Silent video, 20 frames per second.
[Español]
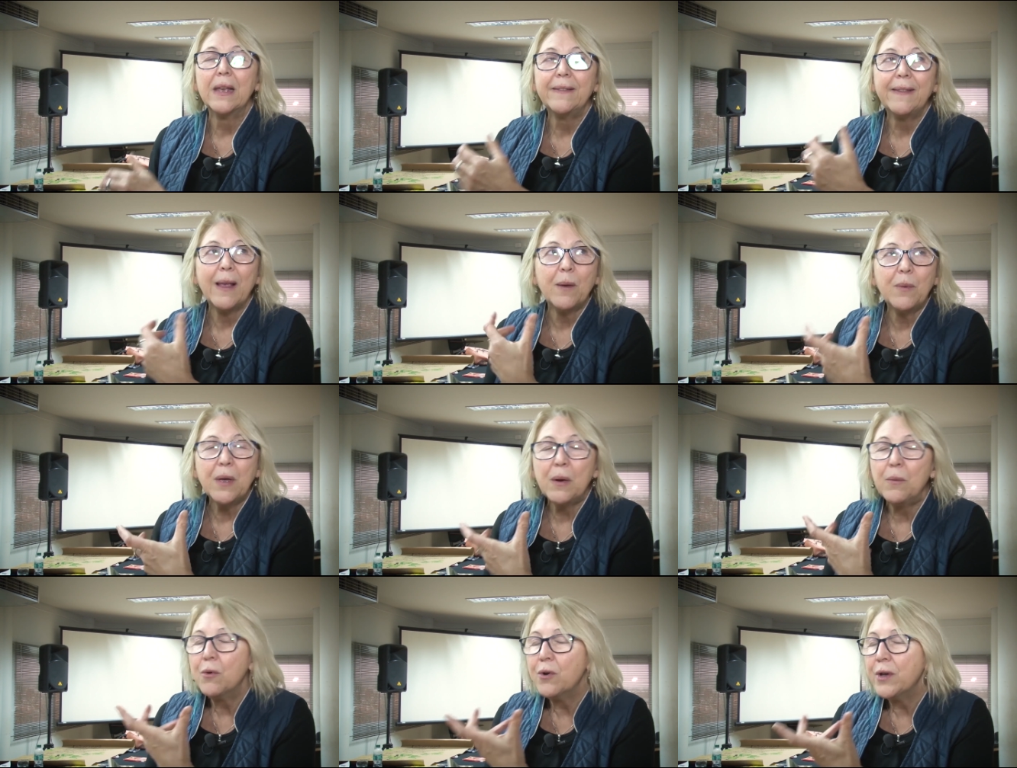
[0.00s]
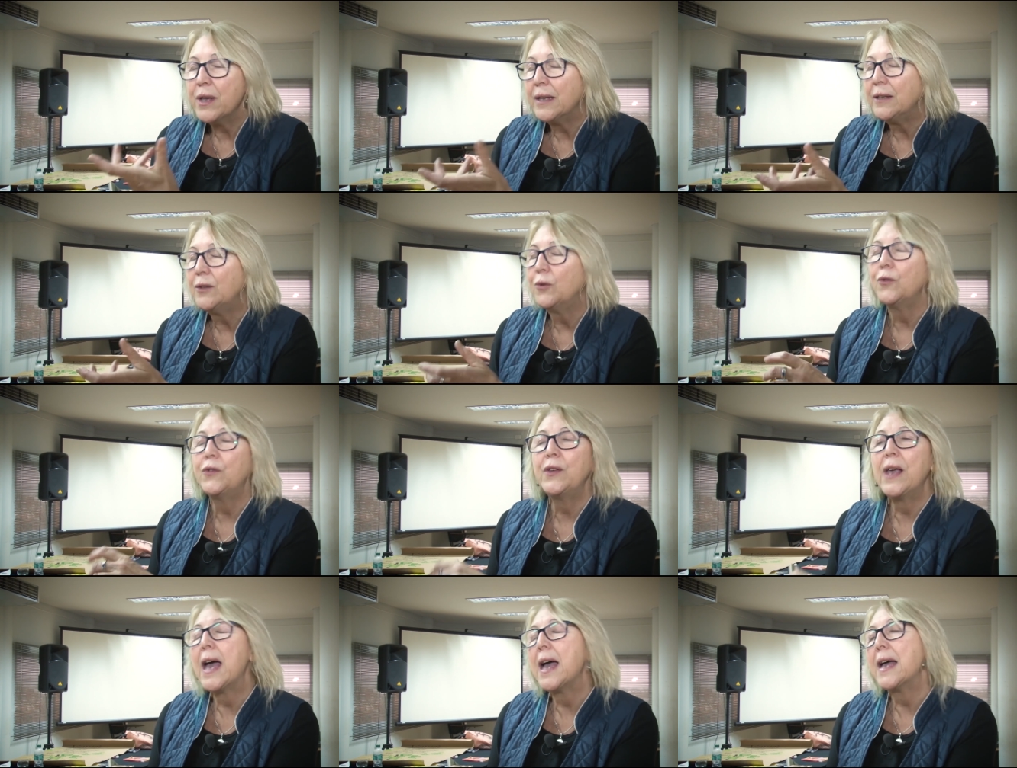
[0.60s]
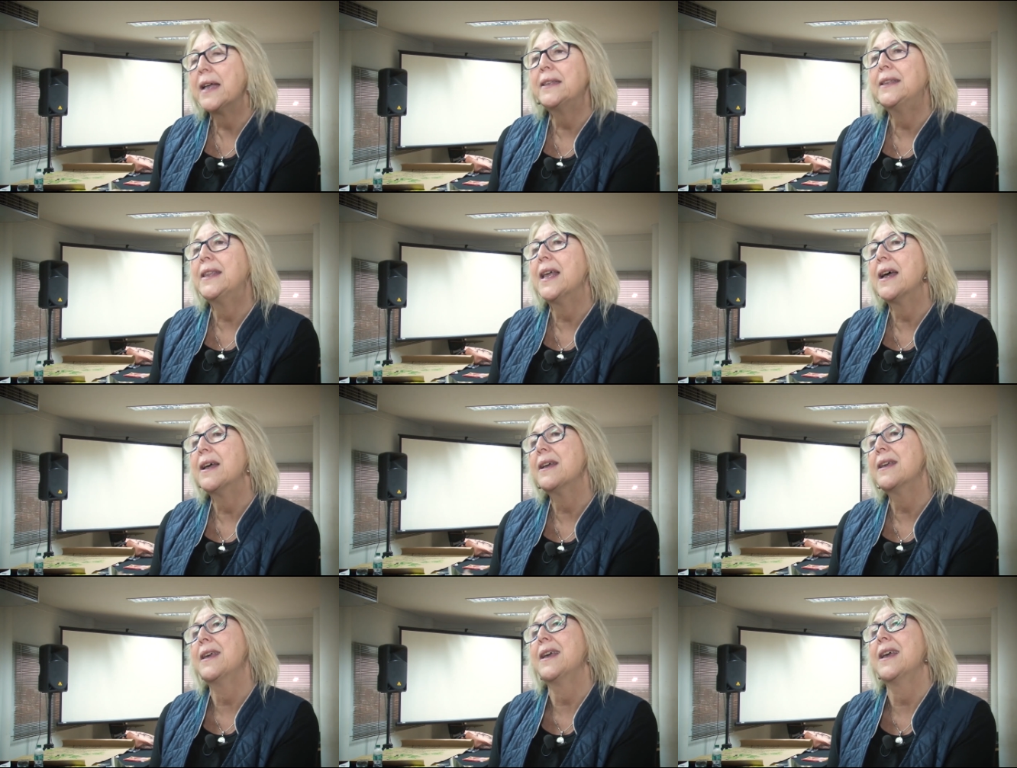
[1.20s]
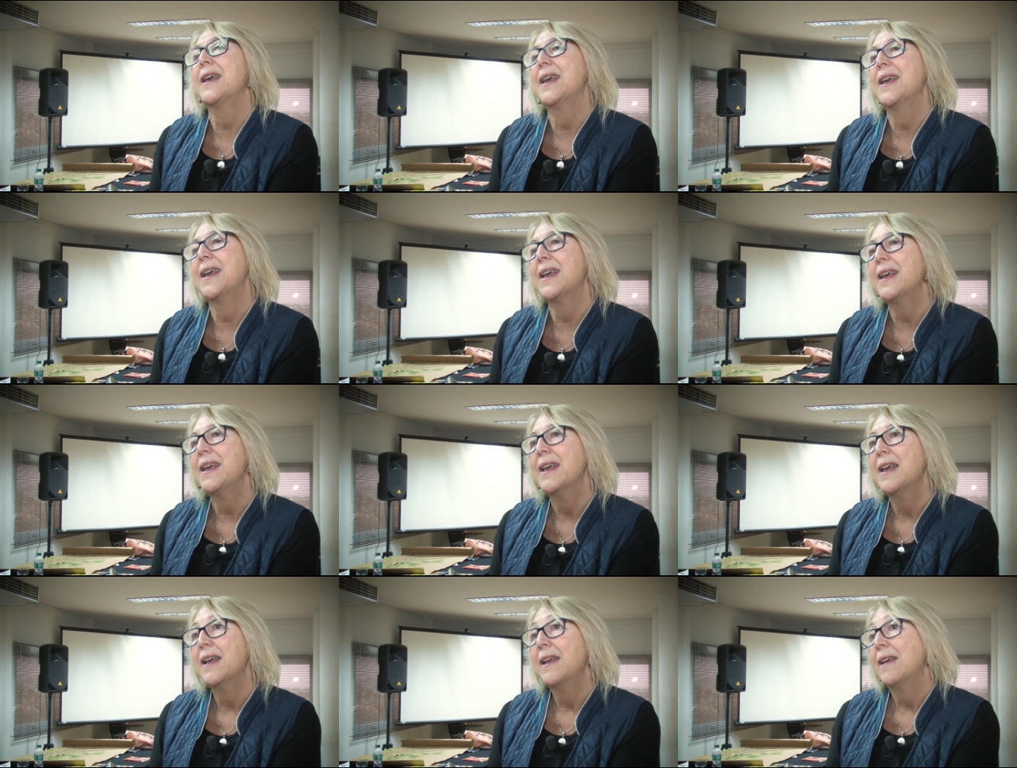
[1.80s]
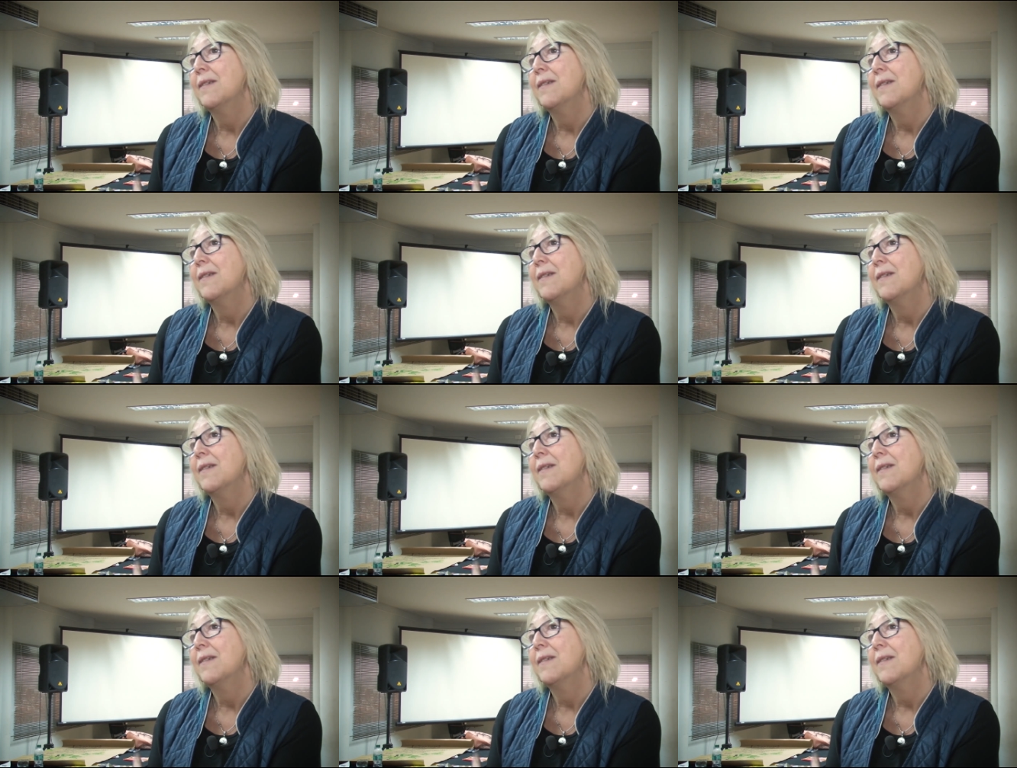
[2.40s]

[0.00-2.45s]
también muy entusiastas que,